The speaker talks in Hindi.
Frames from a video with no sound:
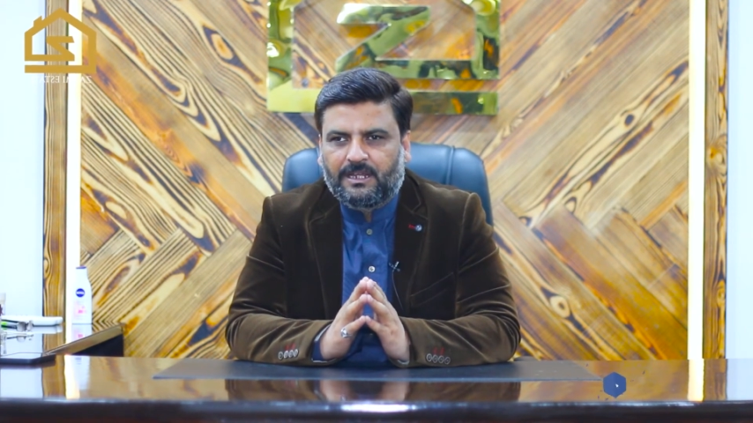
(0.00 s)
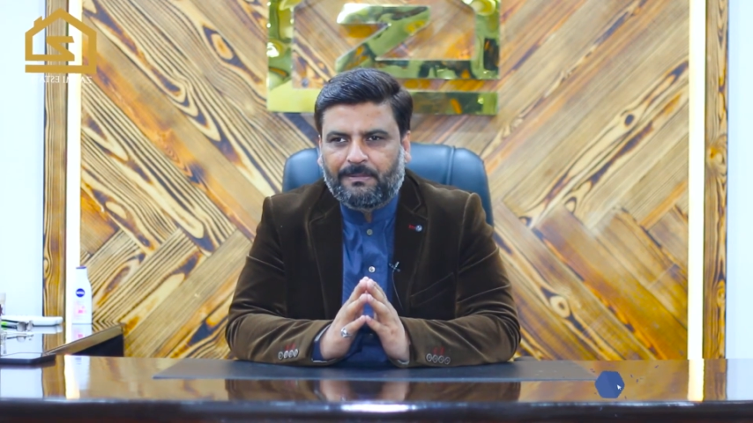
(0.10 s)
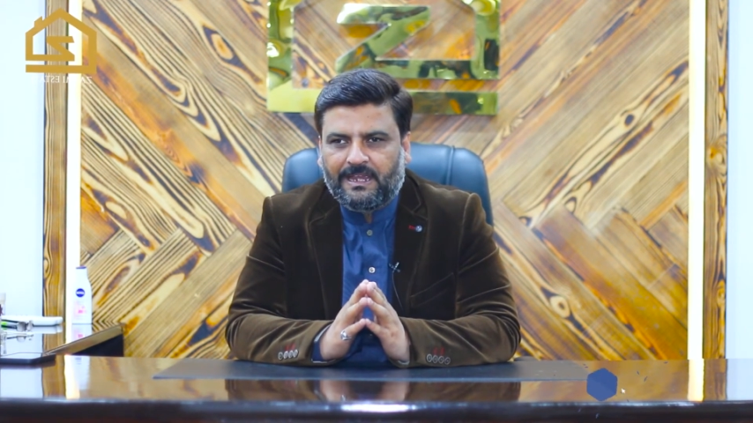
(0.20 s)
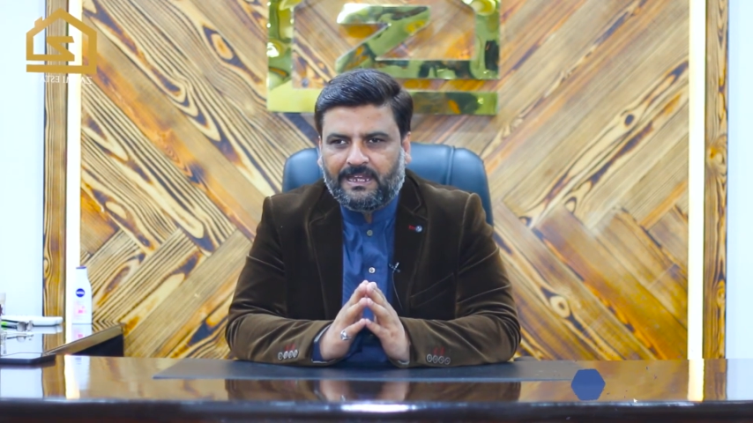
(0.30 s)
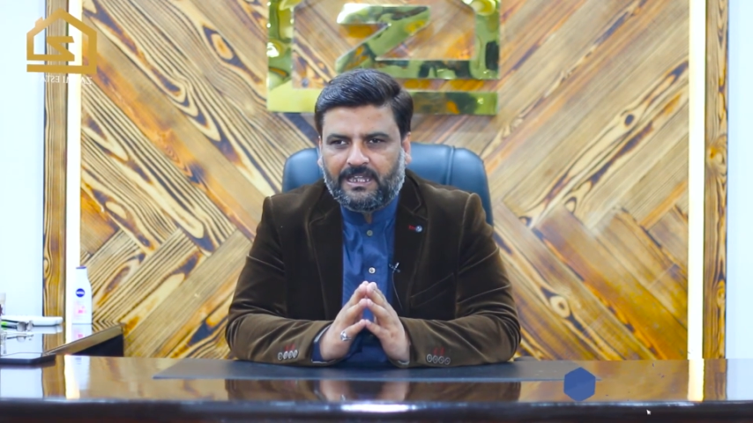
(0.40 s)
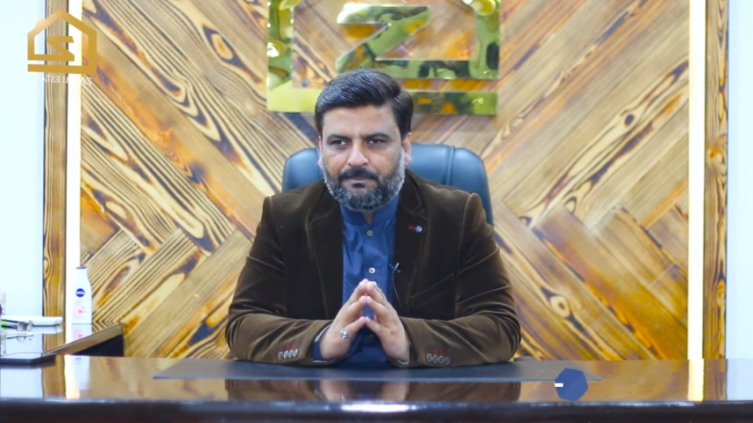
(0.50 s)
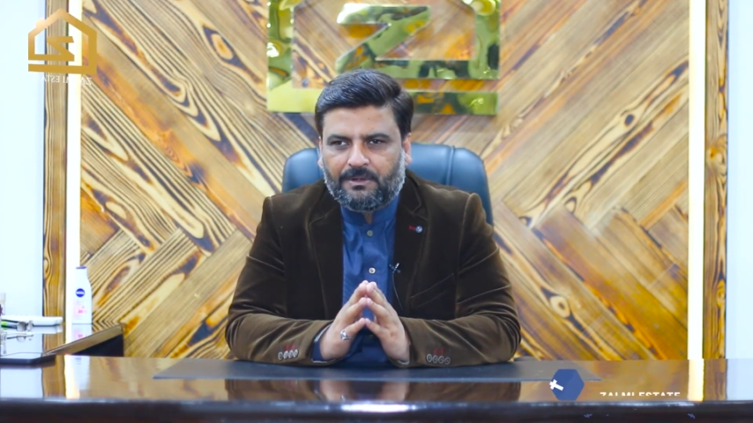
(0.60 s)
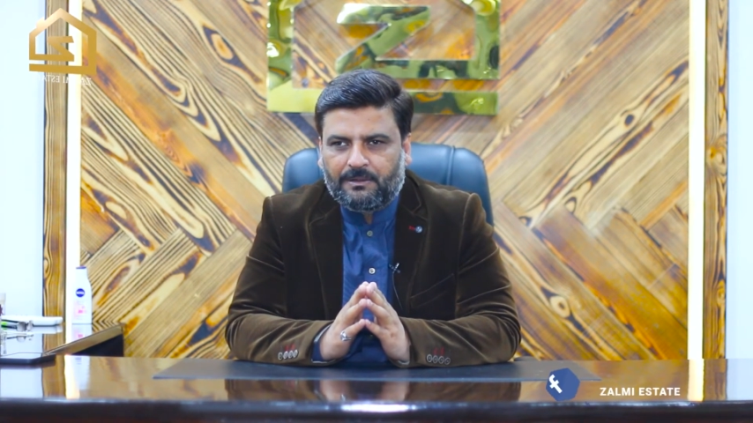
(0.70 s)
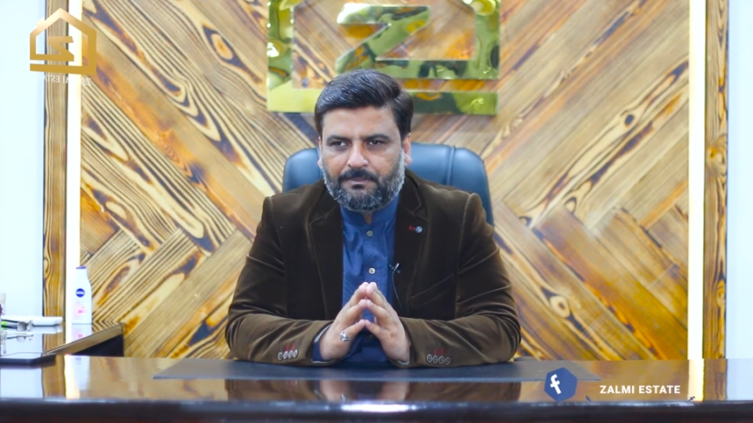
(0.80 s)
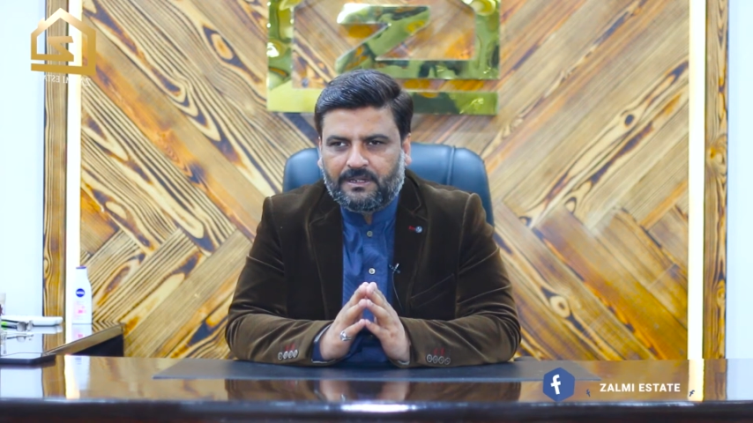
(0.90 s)
एक बैक एंड
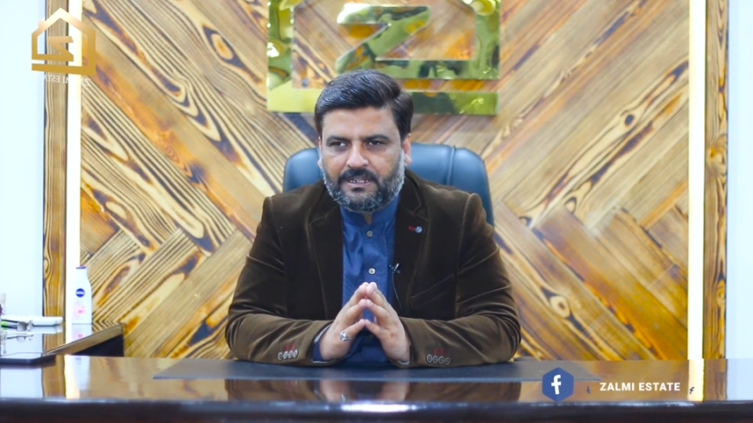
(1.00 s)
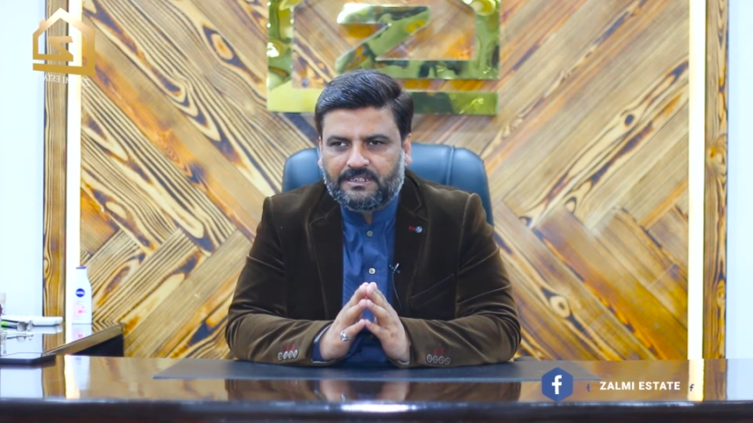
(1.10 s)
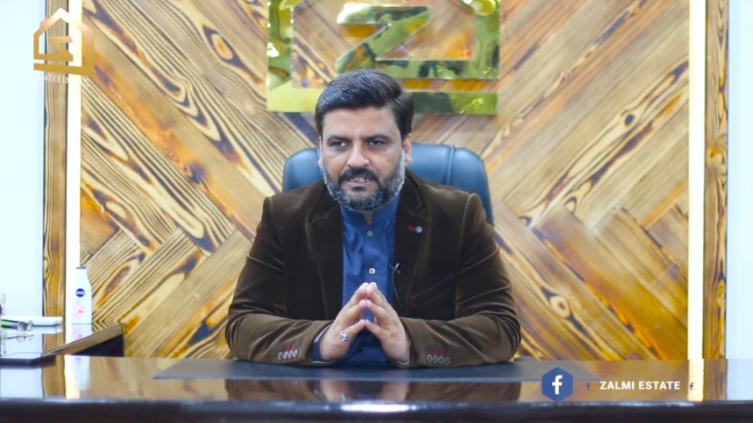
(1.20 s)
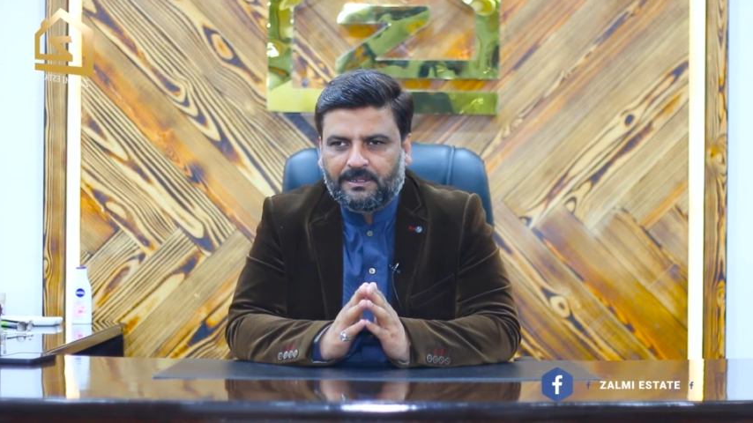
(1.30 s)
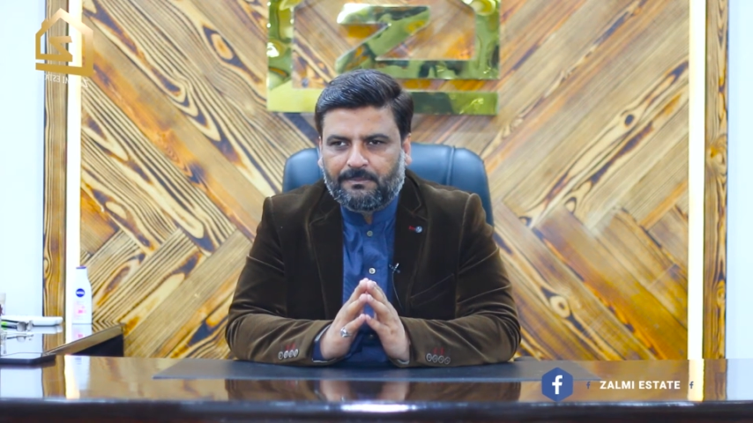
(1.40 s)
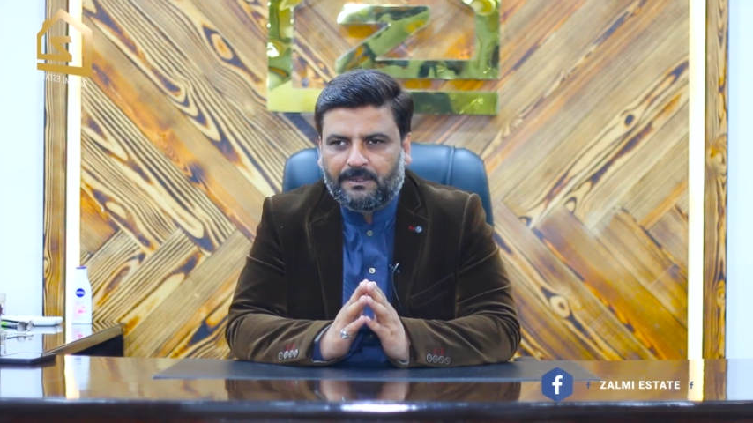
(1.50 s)
डिपार्टमेंट के ज़रिए